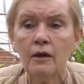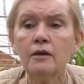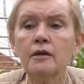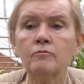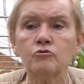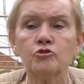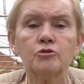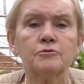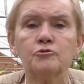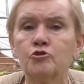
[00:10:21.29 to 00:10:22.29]
и им
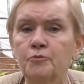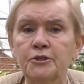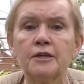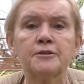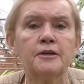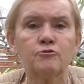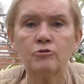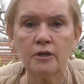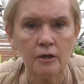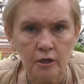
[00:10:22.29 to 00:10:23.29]
нужен субстрат,
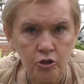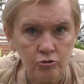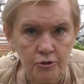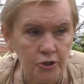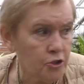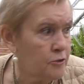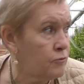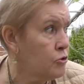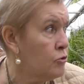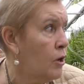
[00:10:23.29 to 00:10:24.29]
который хорошо держит
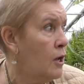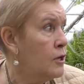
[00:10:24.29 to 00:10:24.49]
воду,